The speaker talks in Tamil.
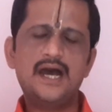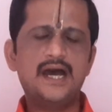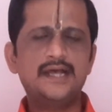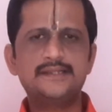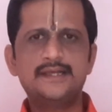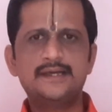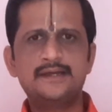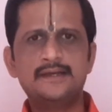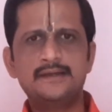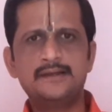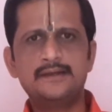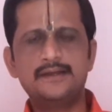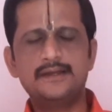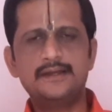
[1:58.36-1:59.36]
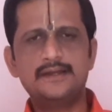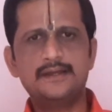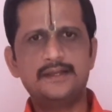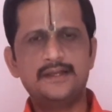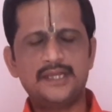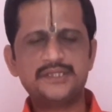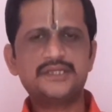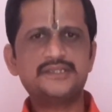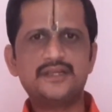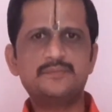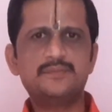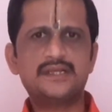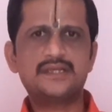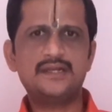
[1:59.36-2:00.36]
அந்த
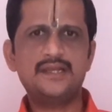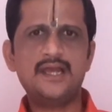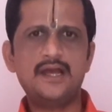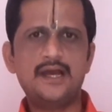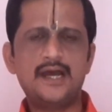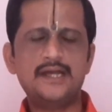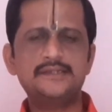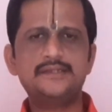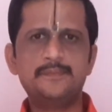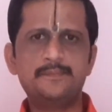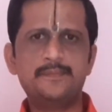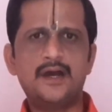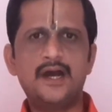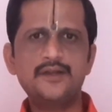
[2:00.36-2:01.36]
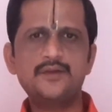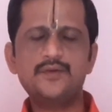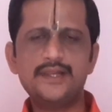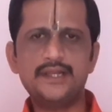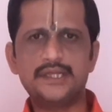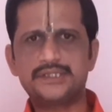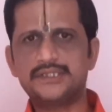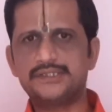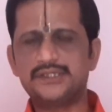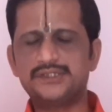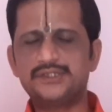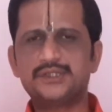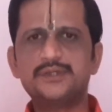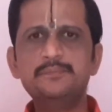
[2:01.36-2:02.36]
நட்சத்திரம் இருக்கு இல்லையா அந்த ஆணுடைய
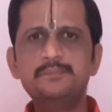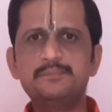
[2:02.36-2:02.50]
நட்சத்திரத்திற்கும்